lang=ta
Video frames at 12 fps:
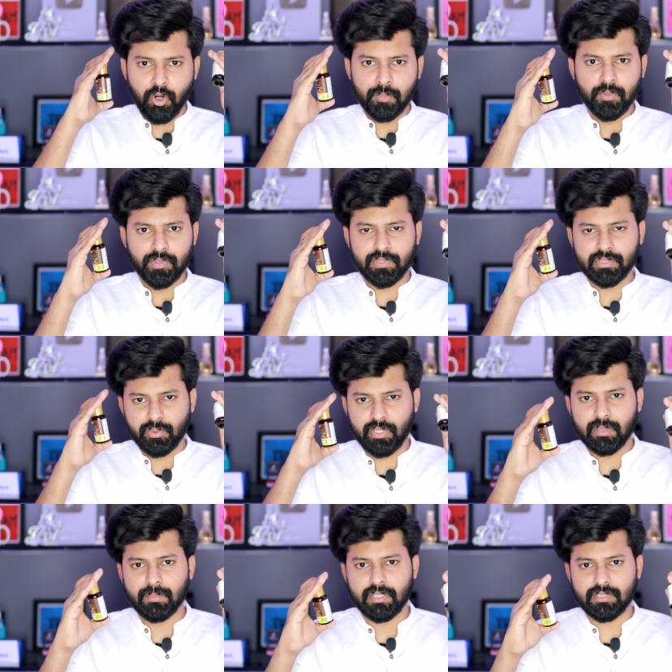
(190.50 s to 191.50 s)
அவுட்புட் வந்து
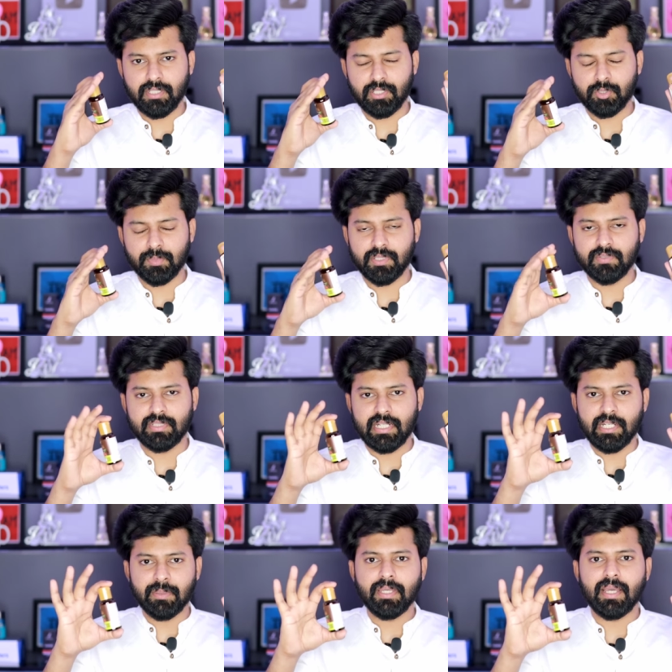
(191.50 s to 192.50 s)
ஒரே மாதிரி தான் இருக்கும் அதாவது
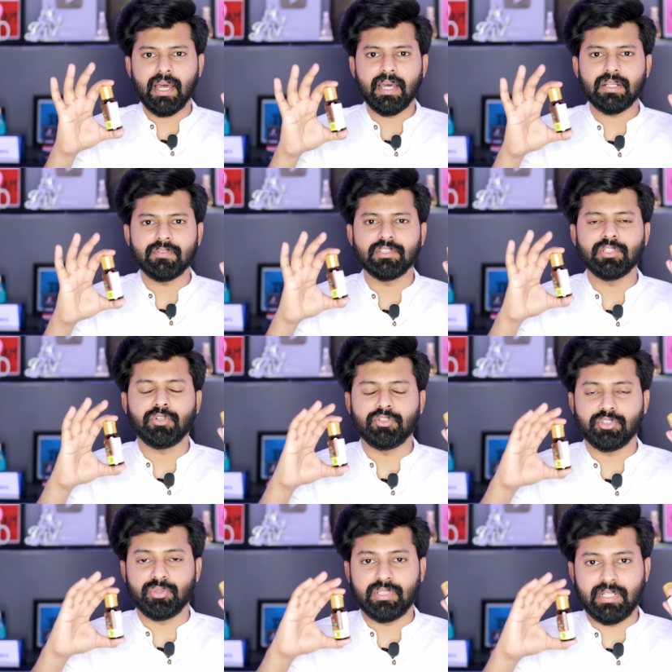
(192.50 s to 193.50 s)
ரெண்டுமே ஹேரை வந்து
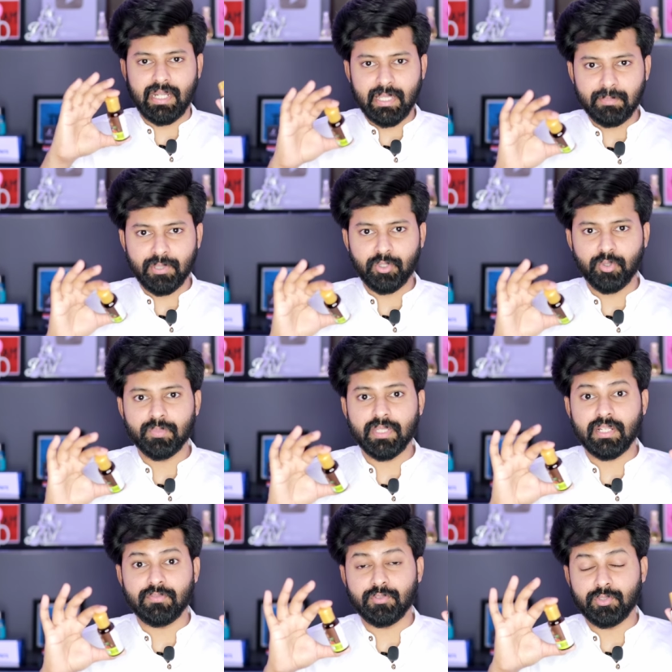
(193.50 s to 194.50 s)
கொஞ்சம் ட்ரை பண்ணும்
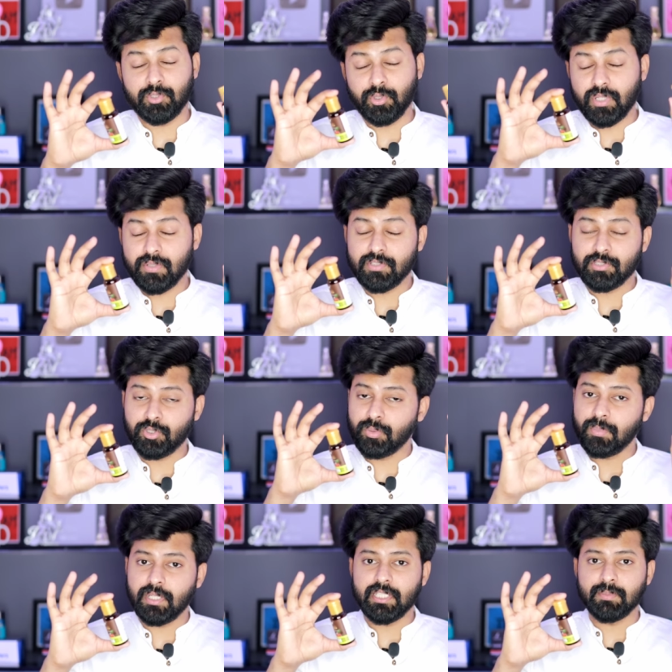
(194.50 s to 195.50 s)
ஏன்னா நுர வந்து
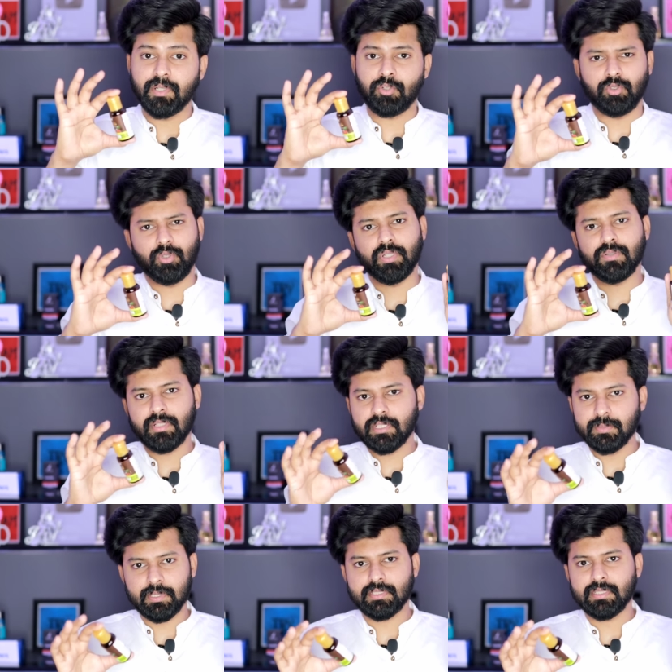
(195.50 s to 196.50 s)
ரொம்ப அதிகமாக வரும் நுர
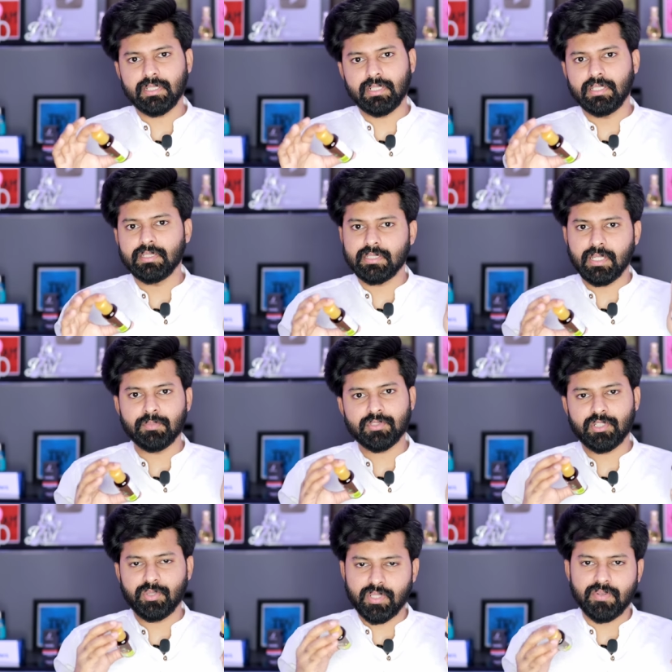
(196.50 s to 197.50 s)
வர்றது பிரச்சனை இல்லை
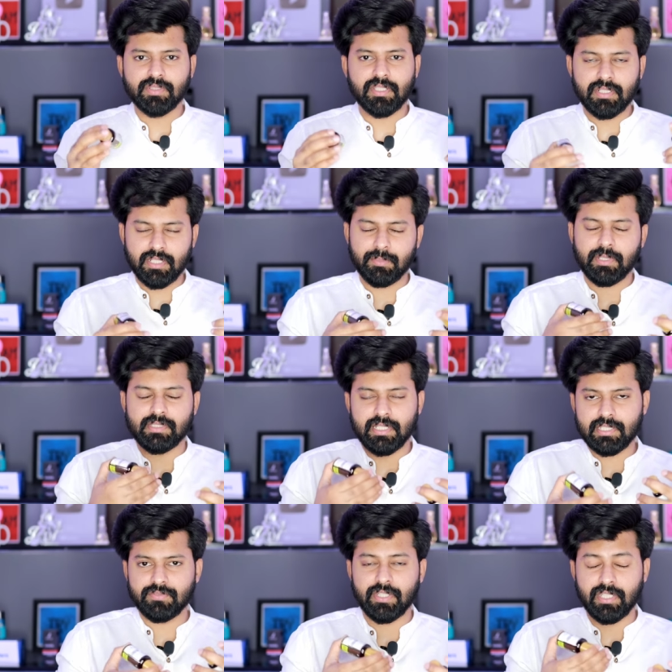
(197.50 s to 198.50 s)
ஷாம்பூஸில் நுர வந்தால் தான் நிறைய பேர்
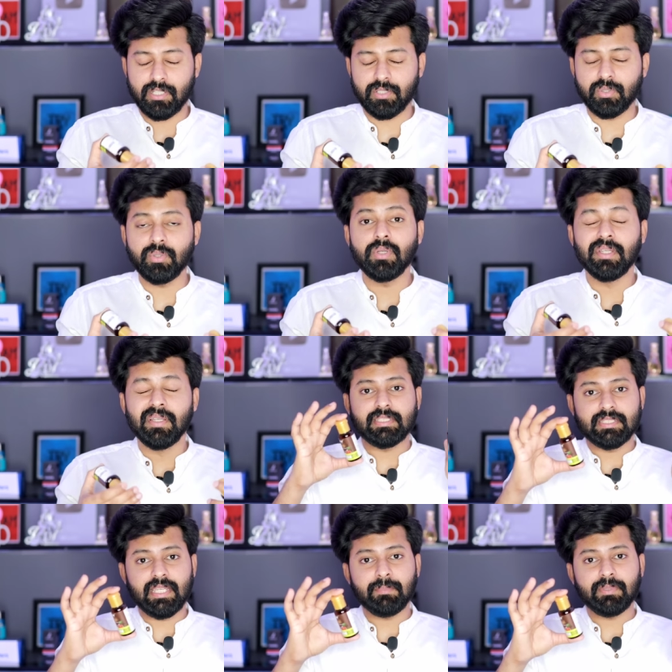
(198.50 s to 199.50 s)
சாட்டிஸ்ஃபைங்காக இருக்கும் அட் த
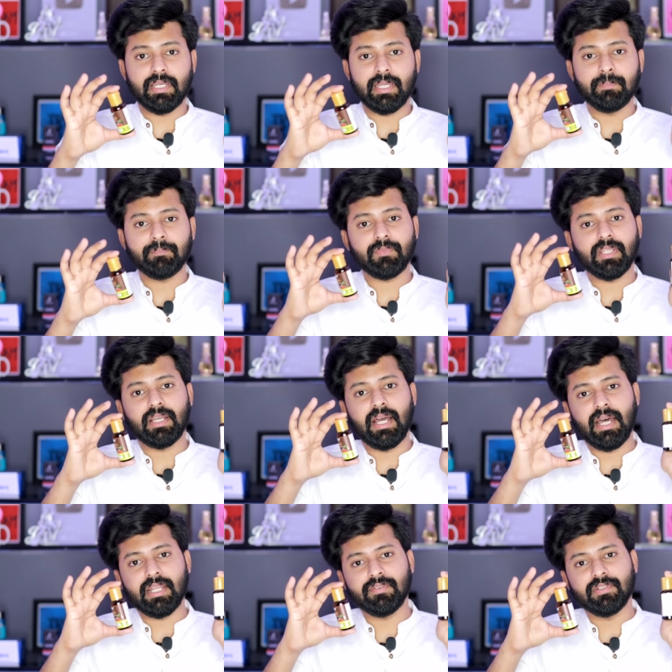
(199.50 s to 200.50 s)
சேம் டைம்
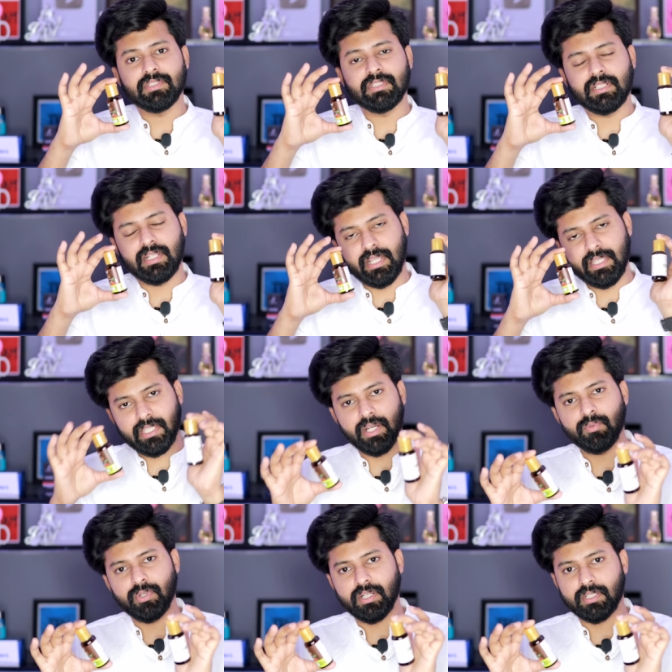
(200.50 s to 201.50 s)
ஹேரை வந்து
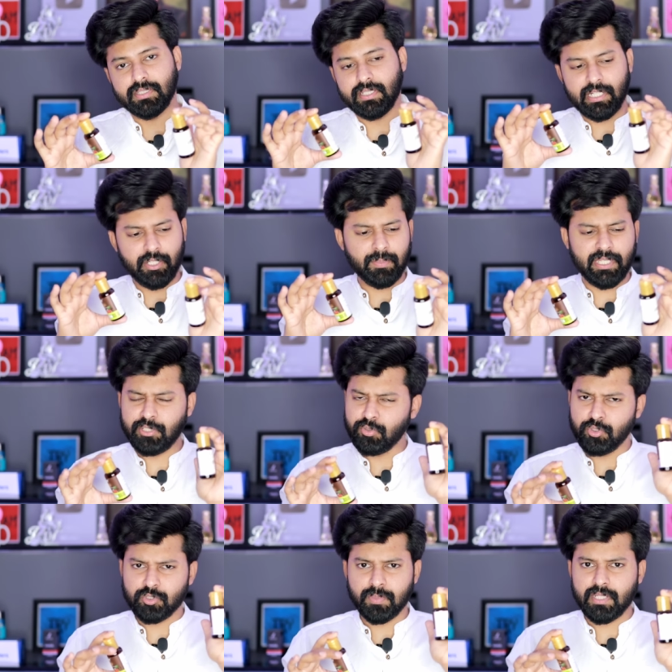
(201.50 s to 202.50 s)
ட்ரையாகவும் ஆக்குது ரெண்டுமே
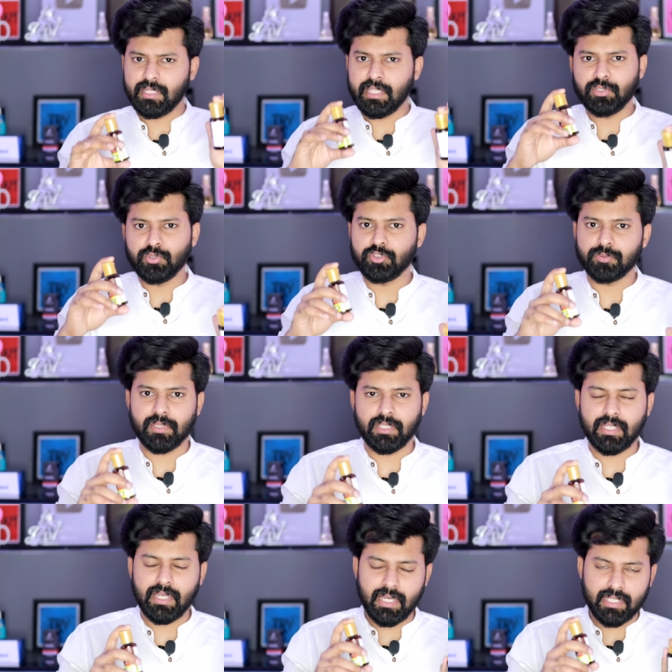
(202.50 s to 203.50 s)
இதுவும் யூஸ் பண்ணிட்டேன் இதுவும் யூஸ்
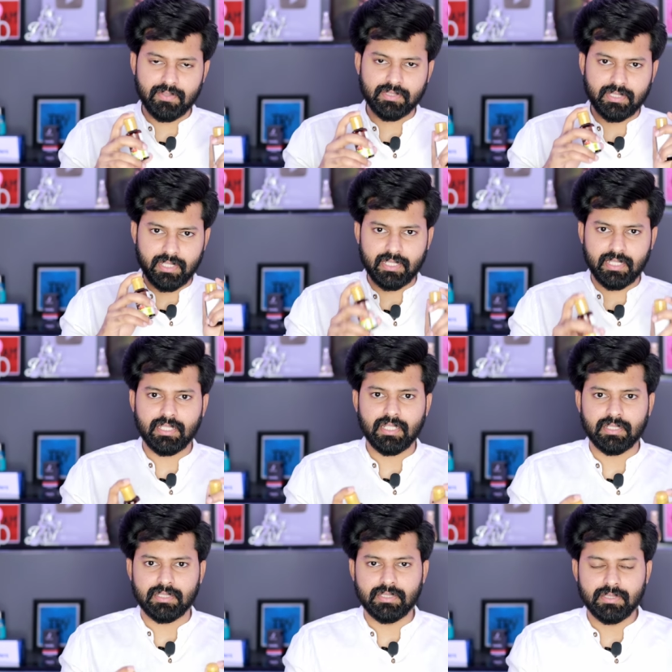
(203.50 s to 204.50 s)
பண்ணிட்டேன் ஹேரை வந்து ட்ரையாக தான்